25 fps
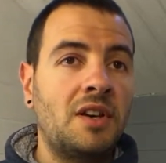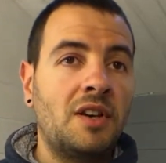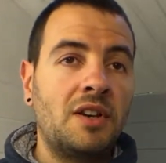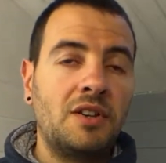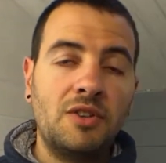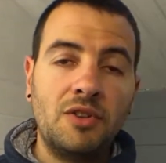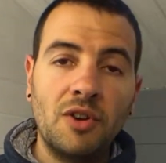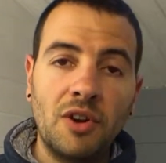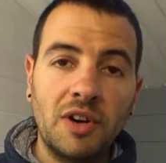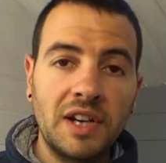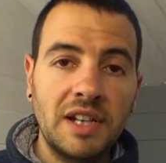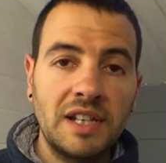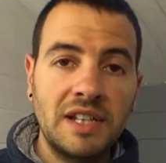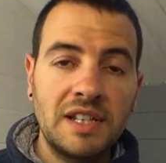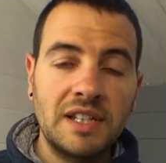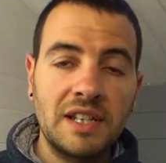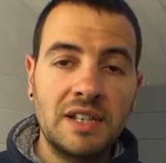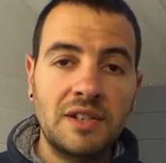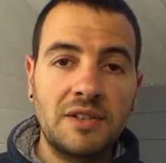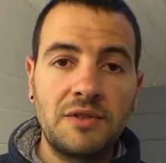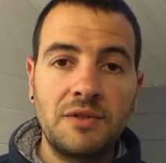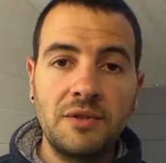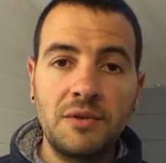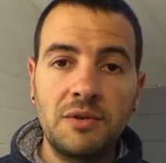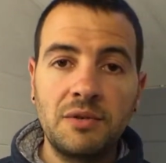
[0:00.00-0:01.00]

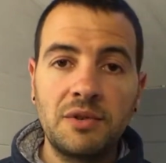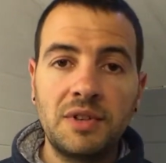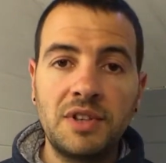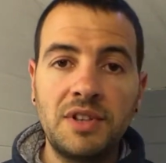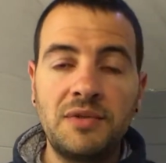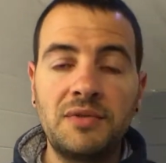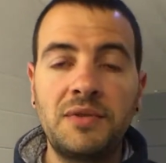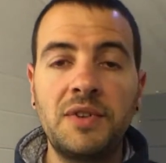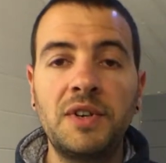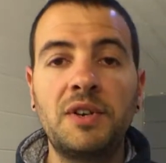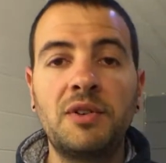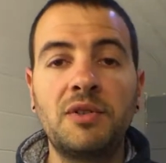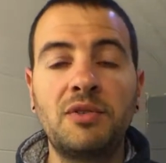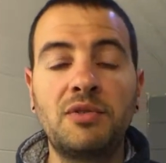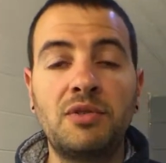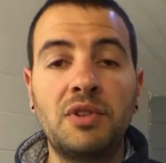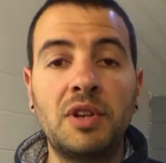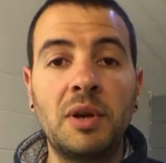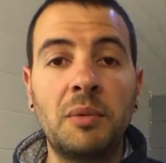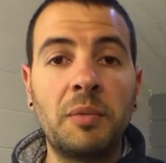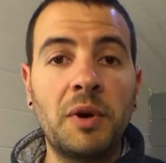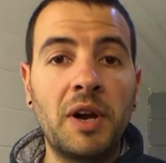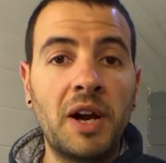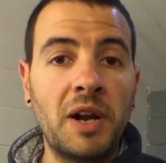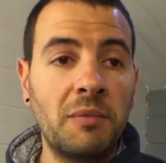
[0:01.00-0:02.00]
d'organisation qui fait que tu
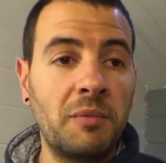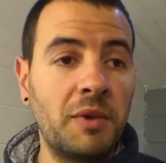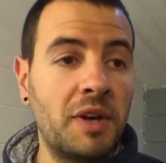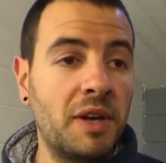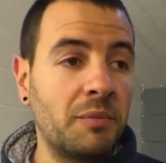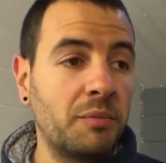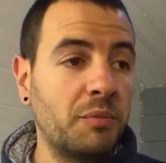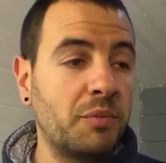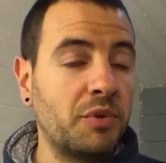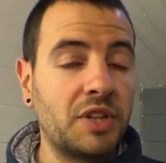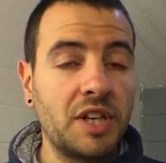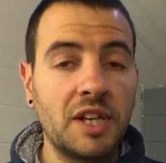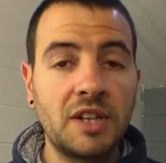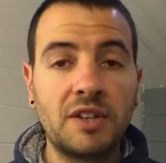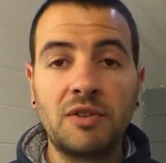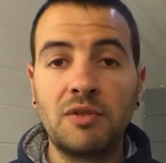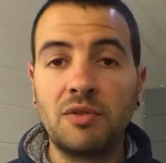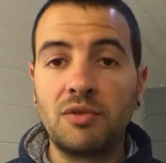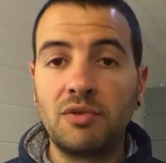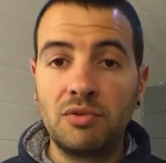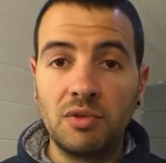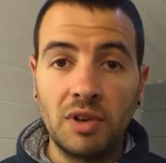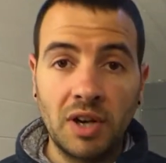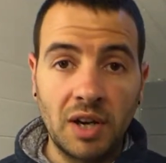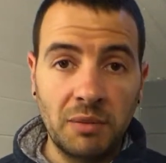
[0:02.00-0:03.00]
n'as pas la main. Peut-être que
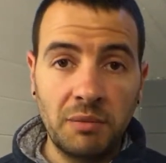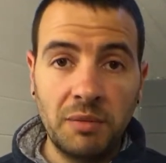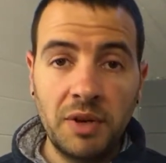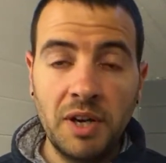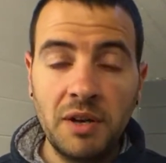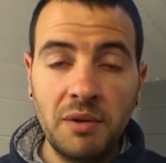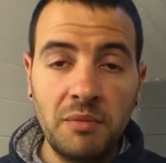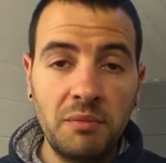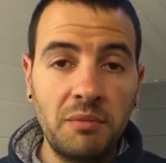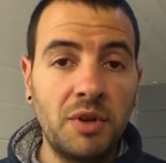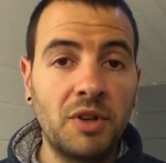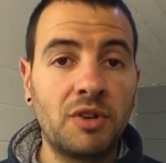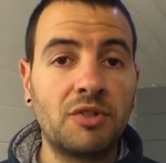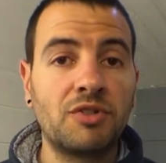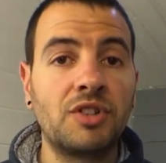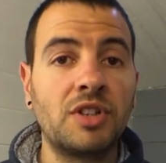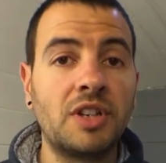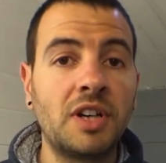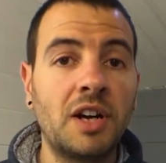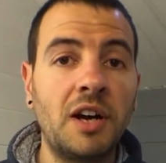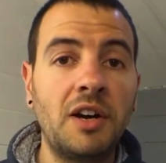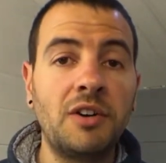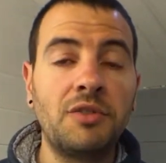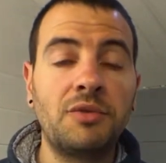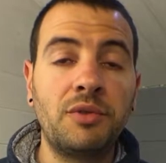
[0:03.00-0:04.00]
tu as la main, mais en
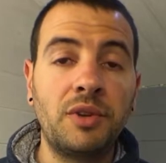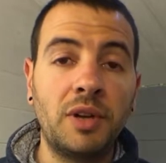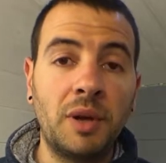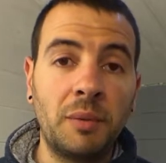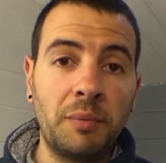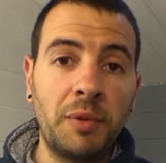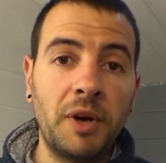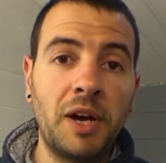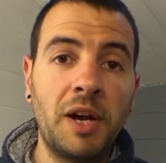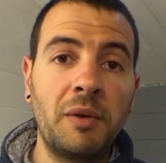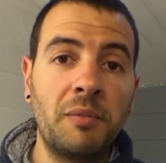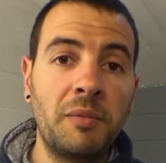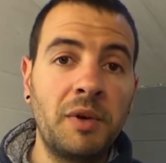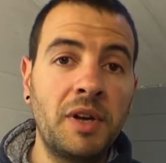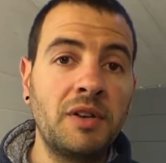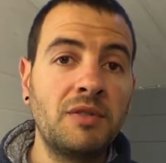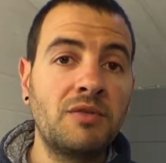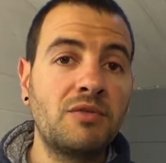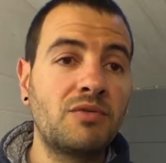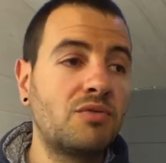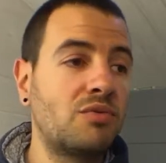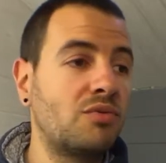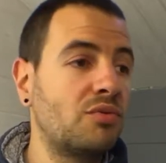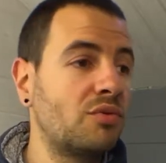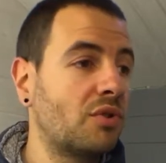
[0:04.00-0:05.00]
général, tu n'as pas la main
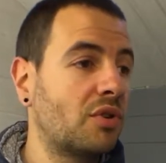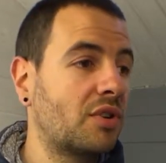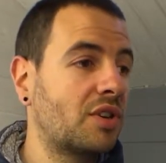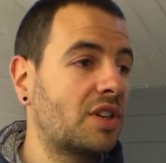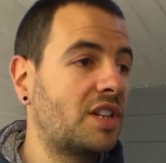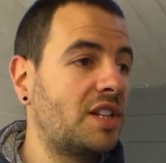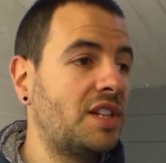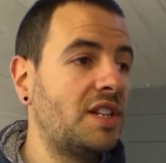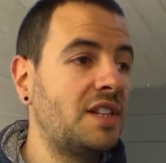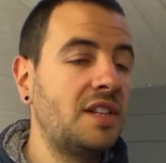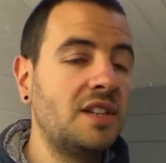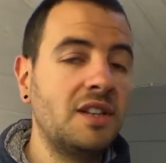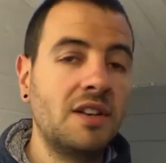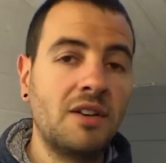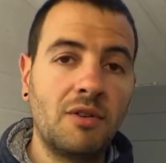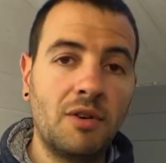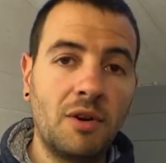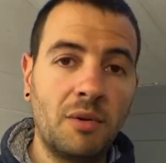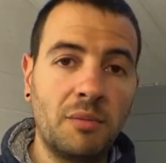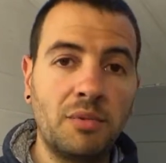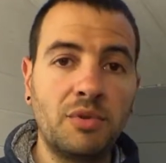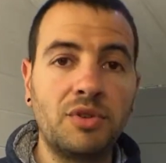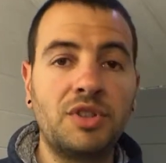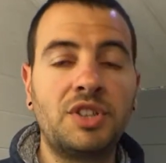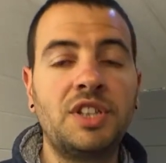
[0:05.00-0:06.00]
sur qui
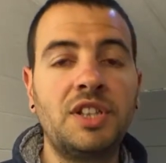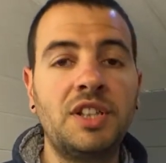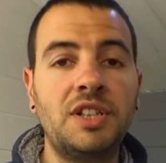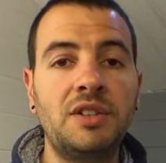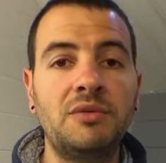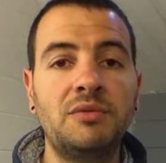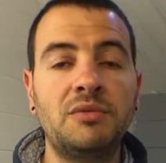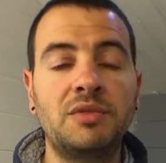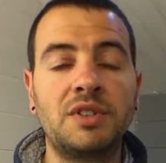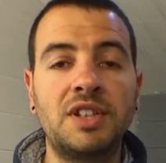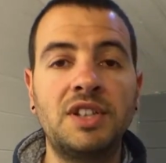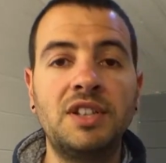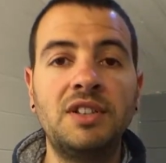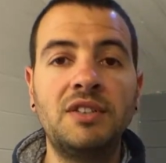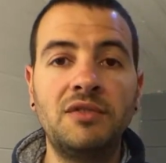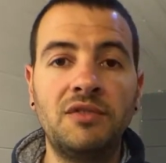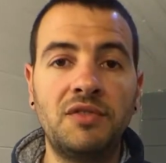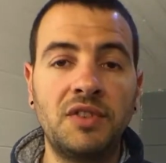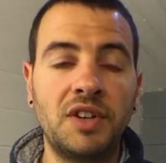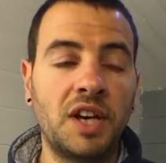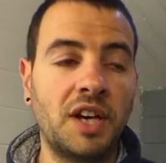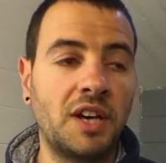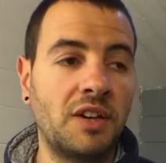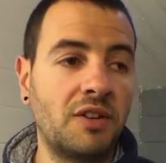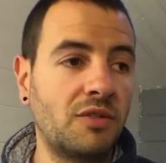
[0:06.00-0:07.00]
embaucher ou qui
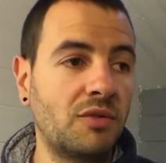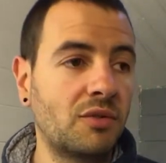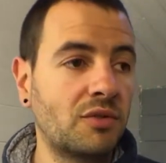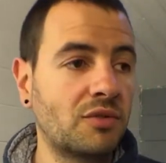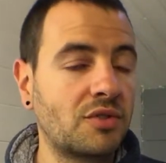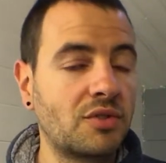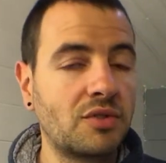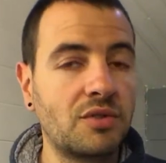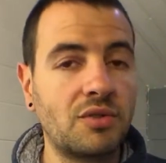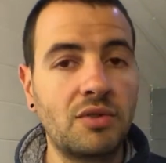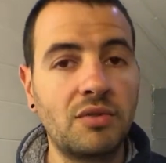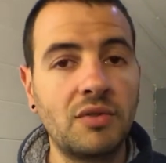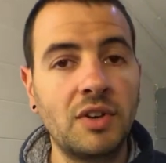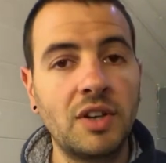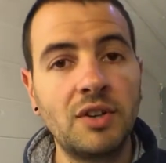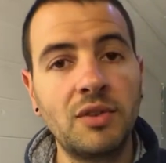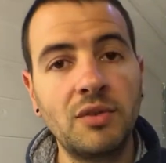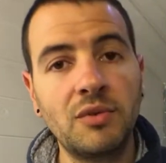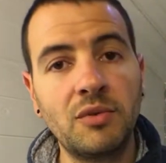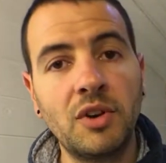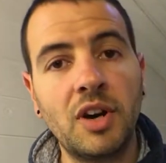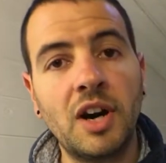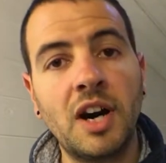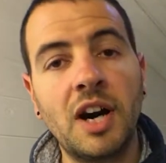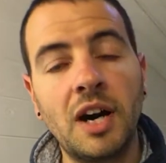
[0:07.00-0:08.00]
virer. Donc, ce que tu vas
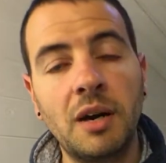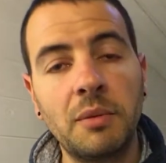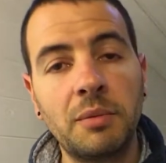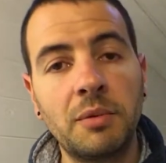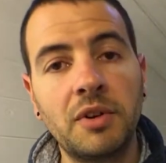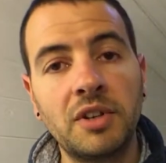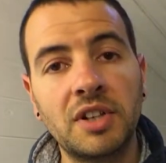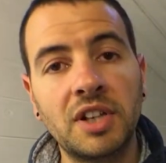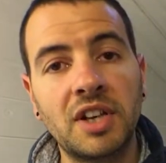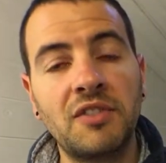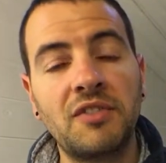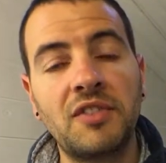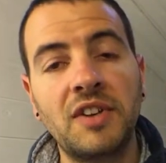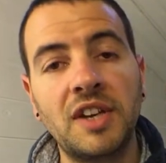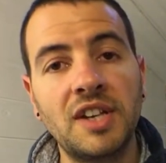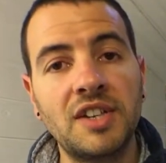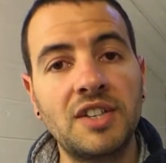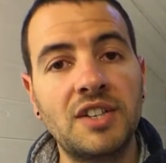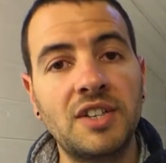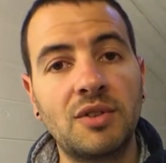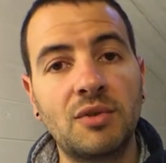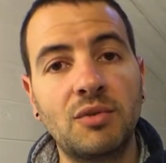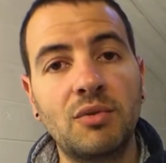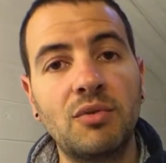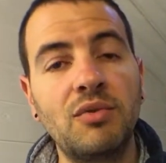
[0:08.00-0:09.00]
devoir apprendre à faire,
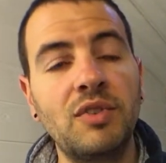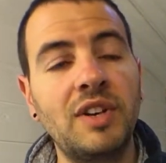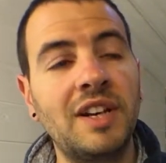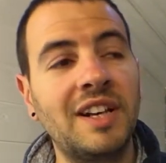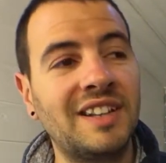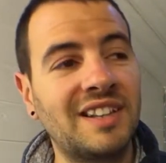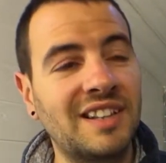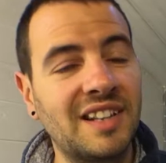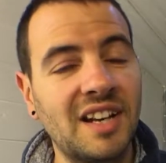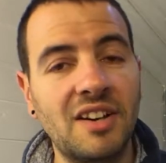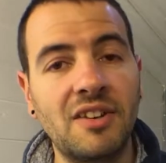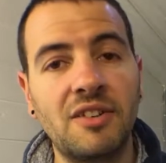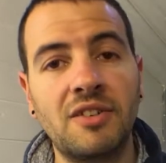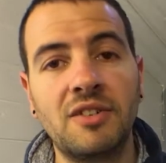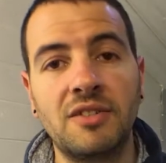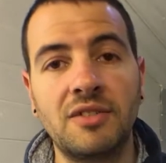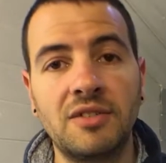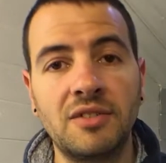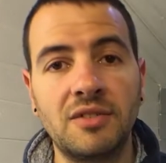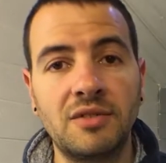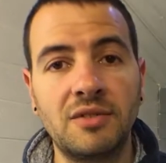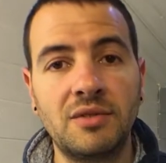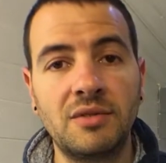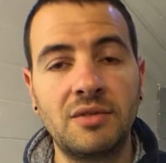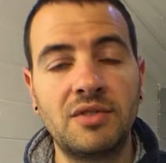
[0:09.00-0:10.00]
c'est trouver les talents
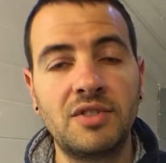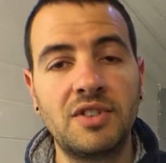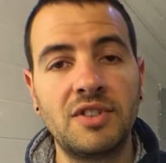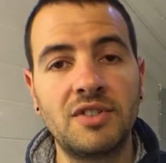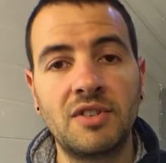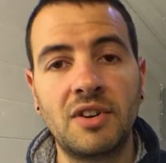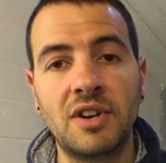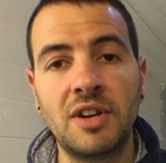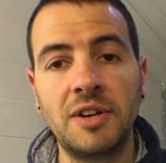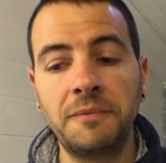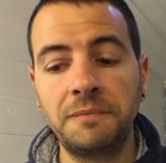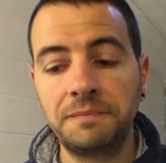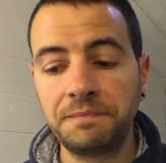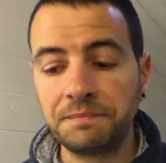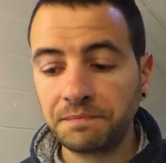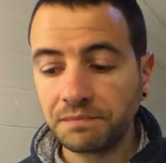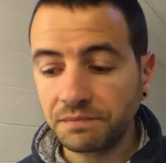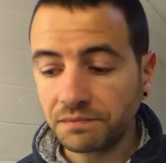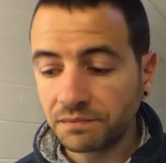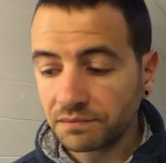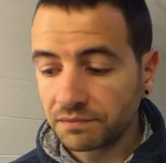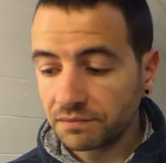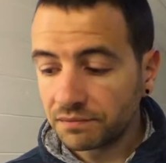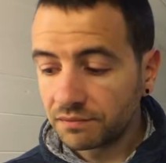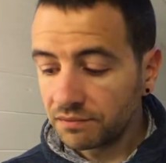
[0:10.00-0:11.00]
de ces gens-là
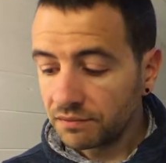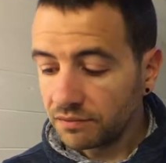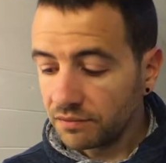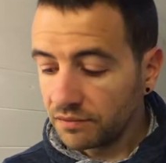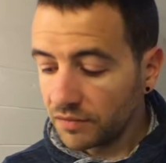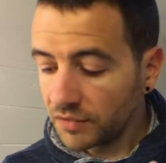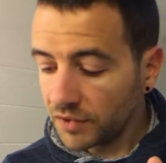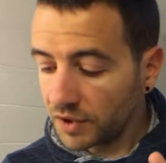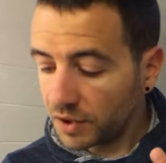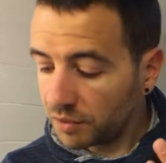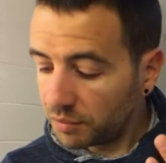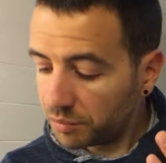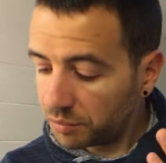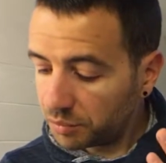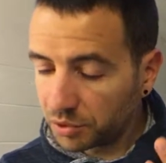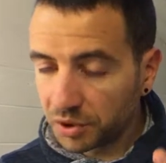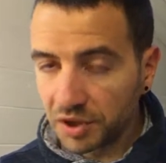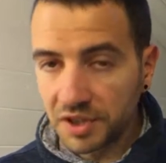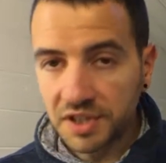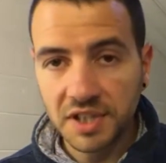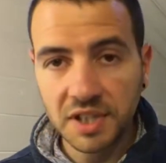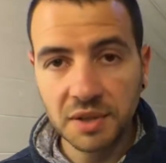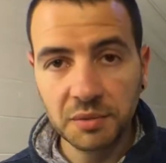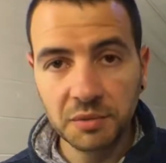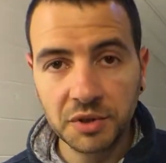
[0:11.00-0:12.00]
pour
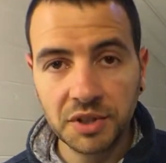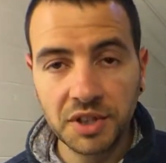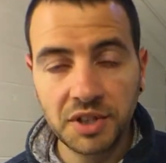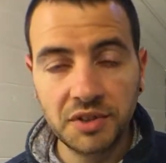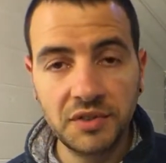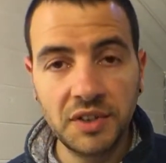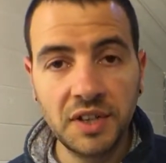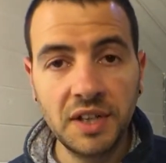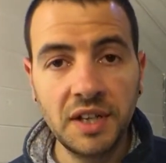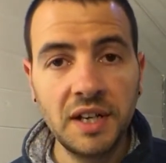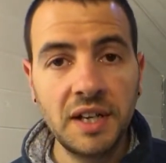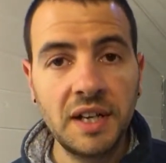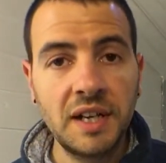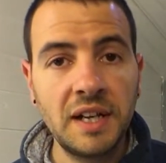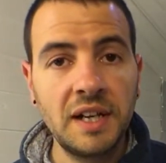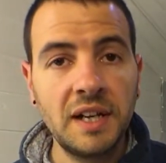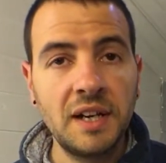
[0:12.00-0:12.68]
rester motivé.